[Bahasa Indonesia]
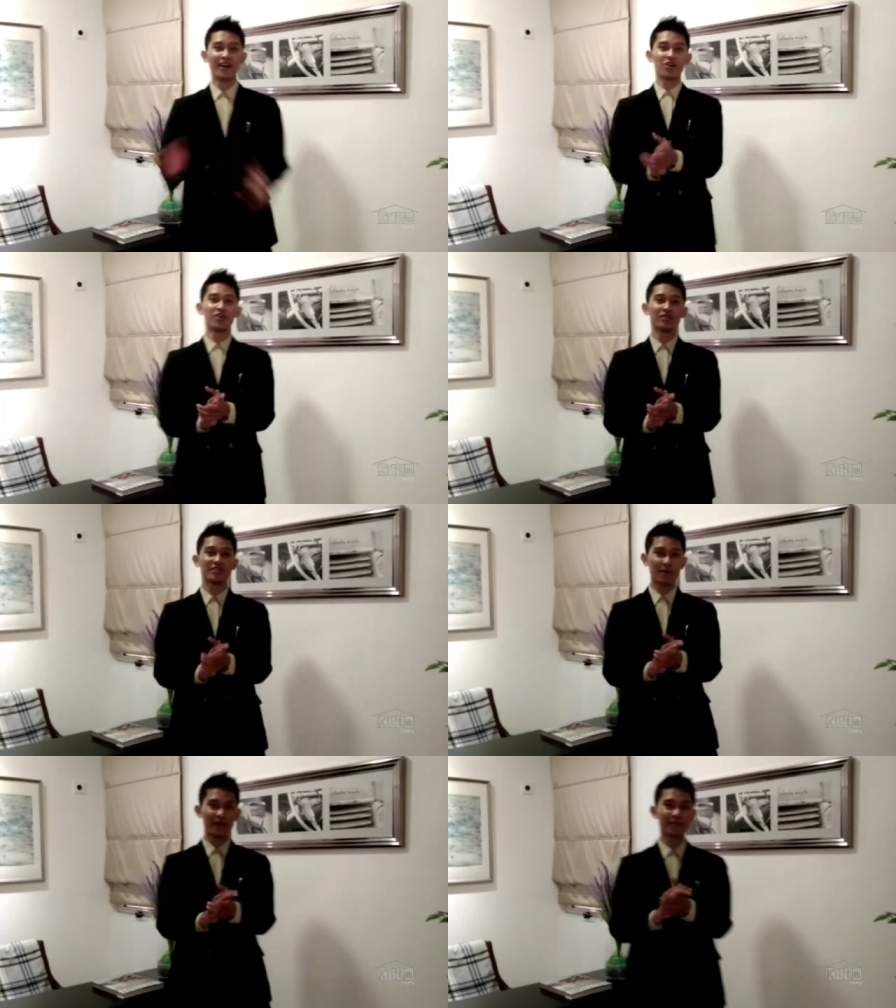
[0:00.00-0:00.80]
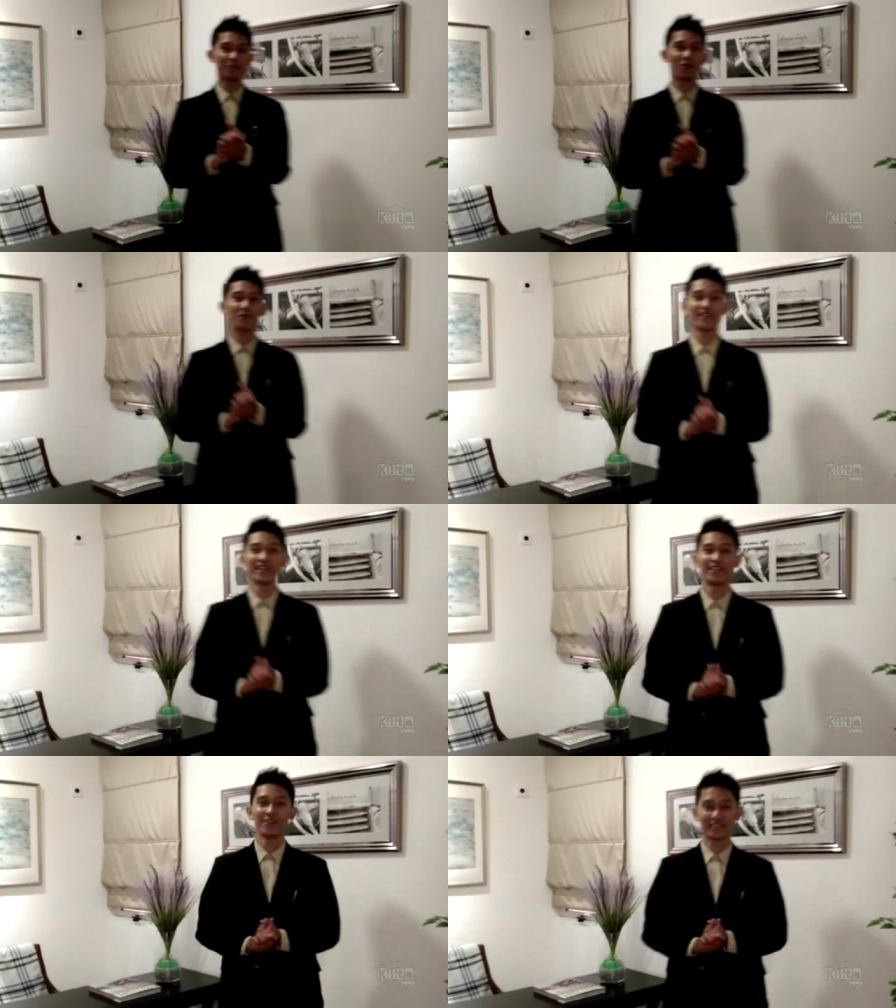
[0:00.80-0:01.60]
Halo sahabat
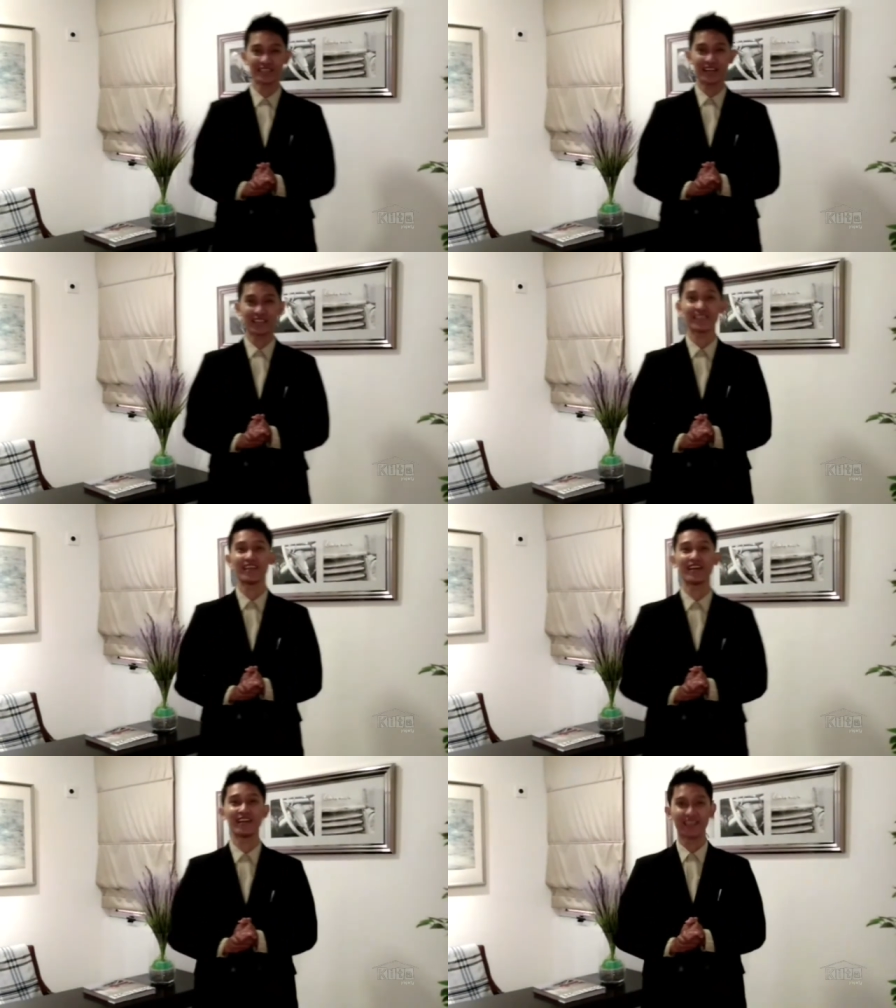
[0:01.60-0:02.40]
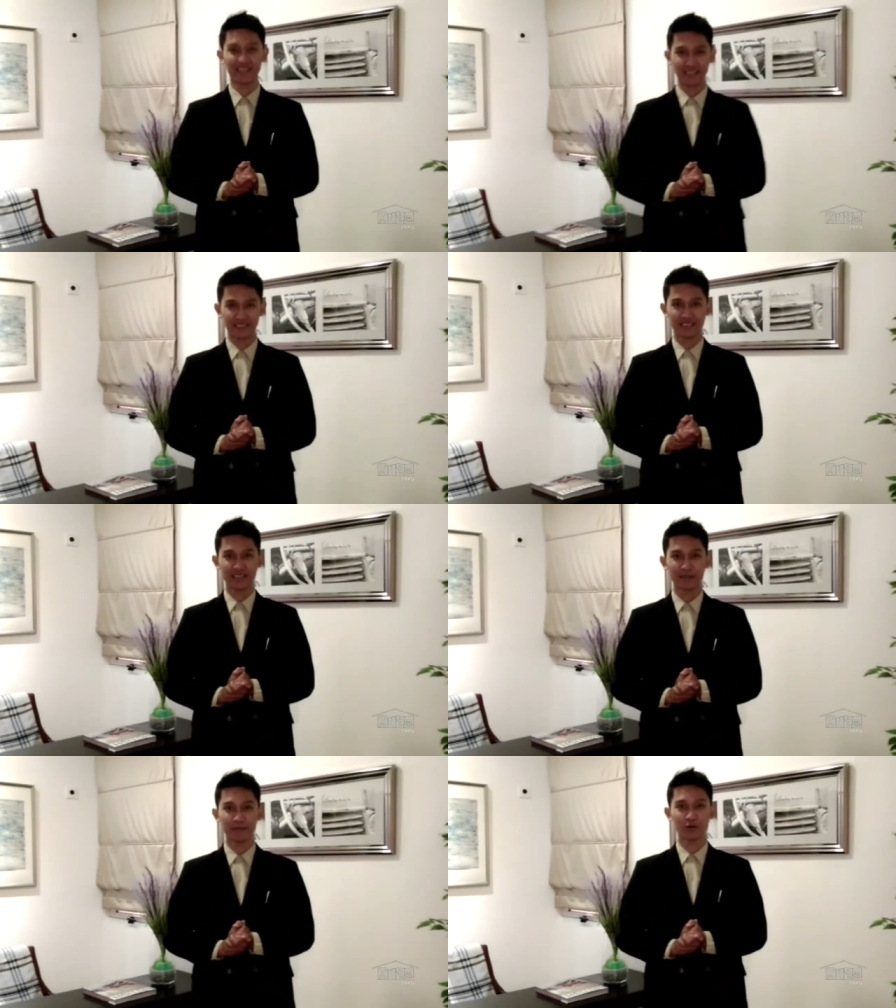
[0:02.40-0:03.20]
properti Indonesia, saya Adi
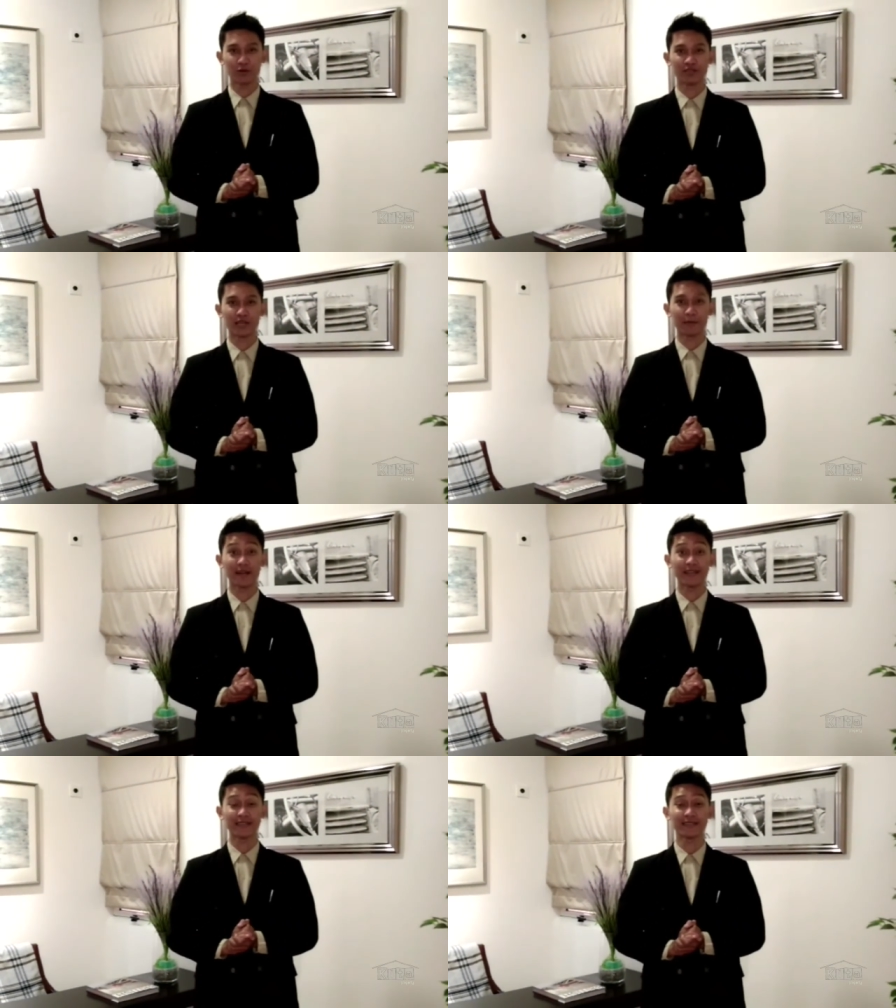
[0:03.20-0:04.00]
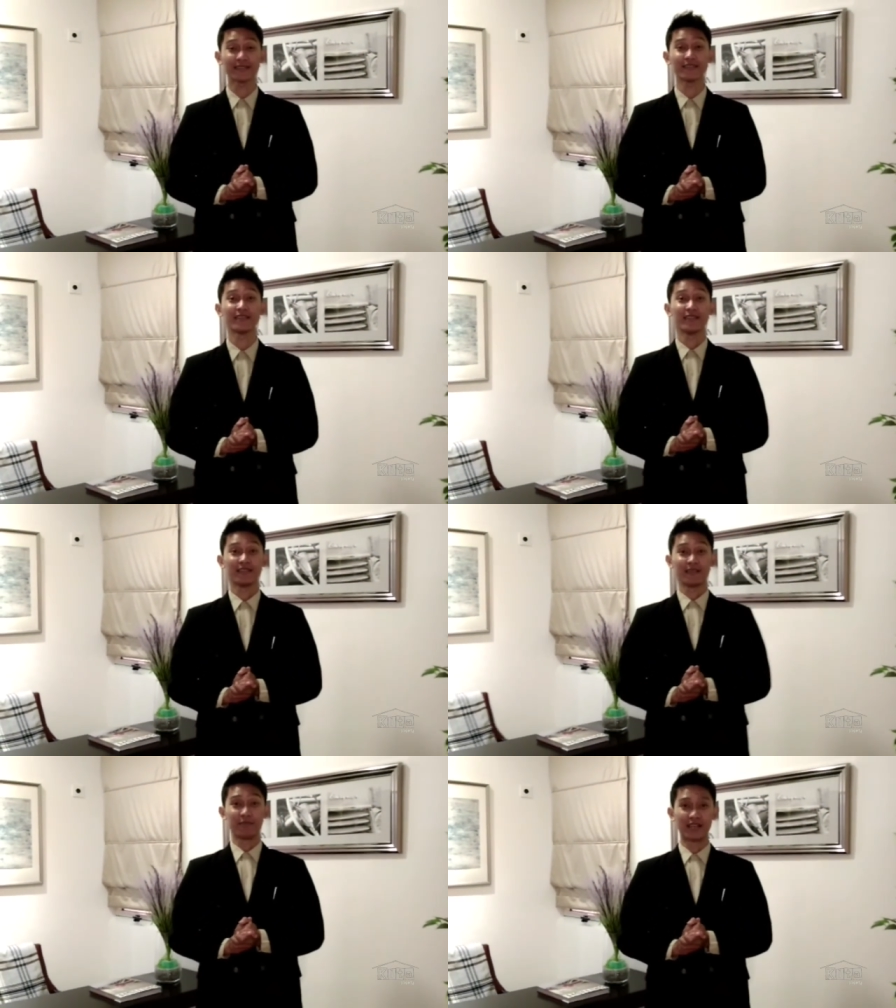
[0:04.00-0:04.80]
Rizky mengucapkan
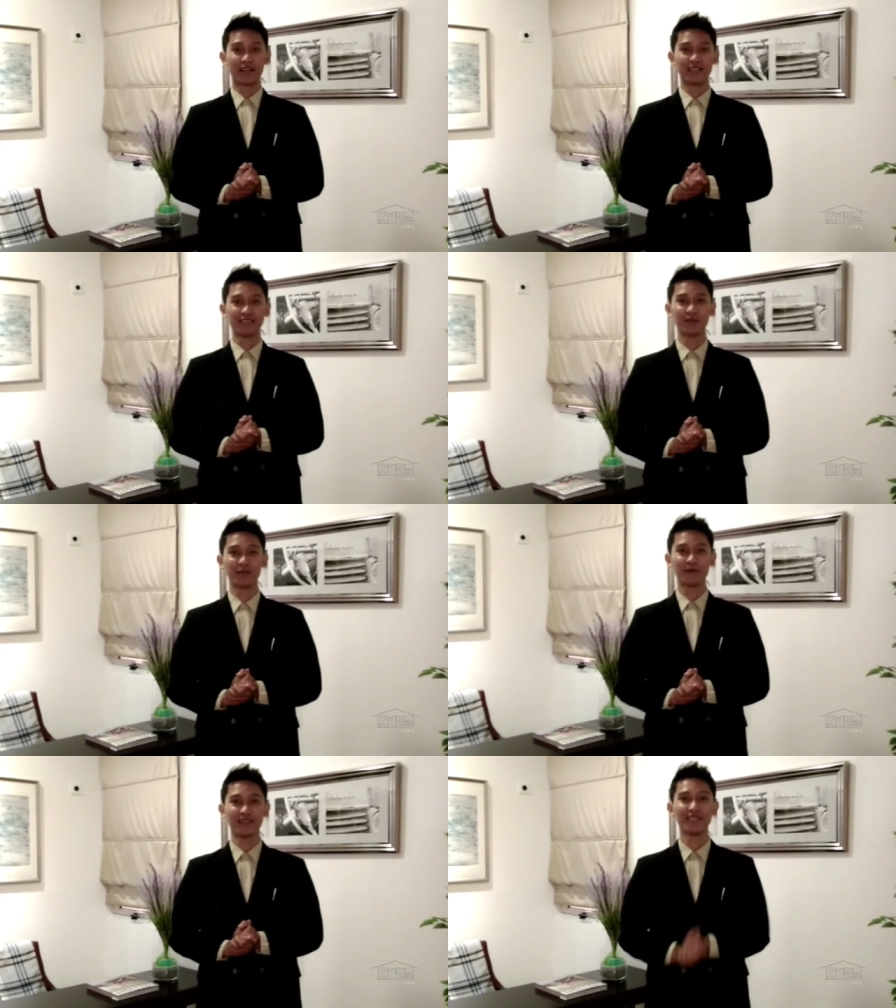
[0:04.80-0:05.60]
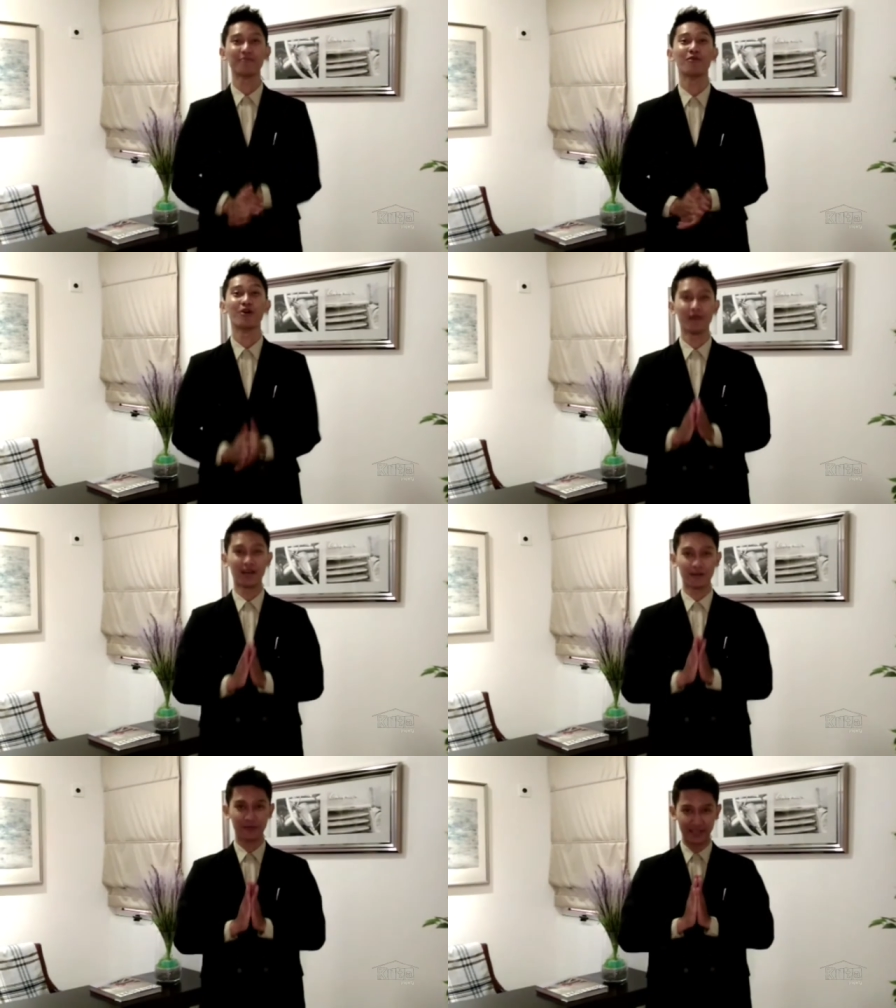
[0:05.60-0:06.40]
dengan ini Bapak izin mohon
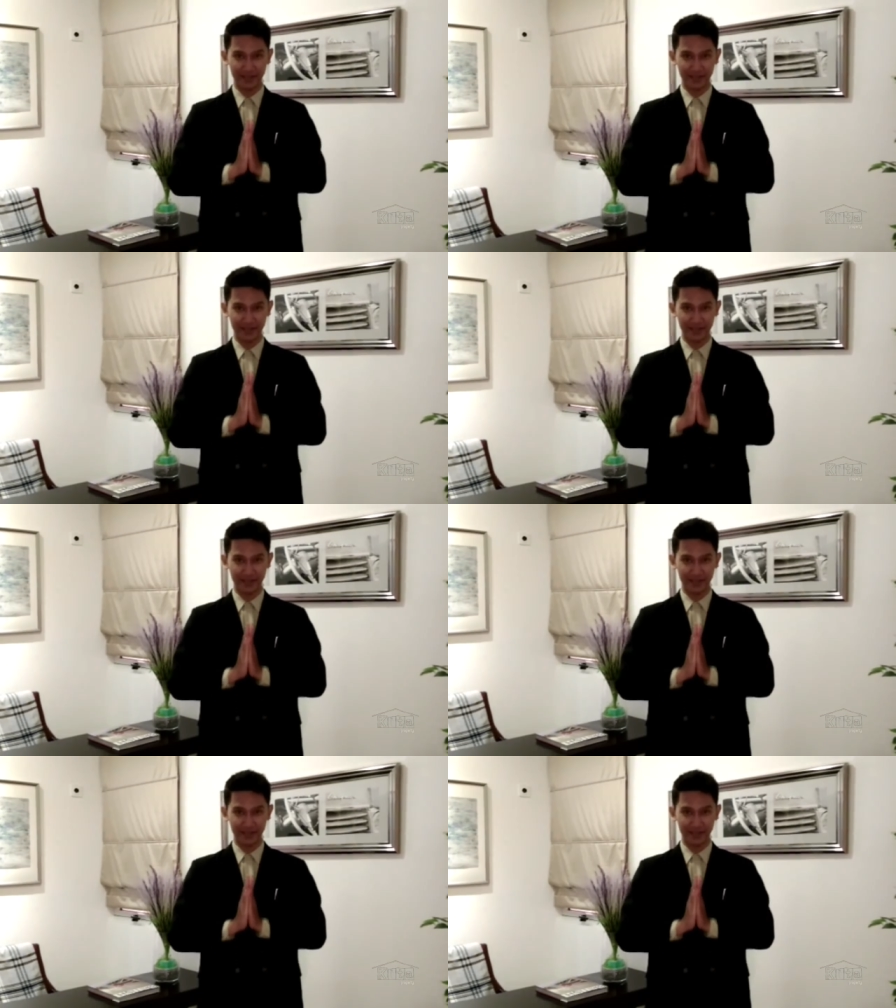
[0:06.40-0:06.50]
maaf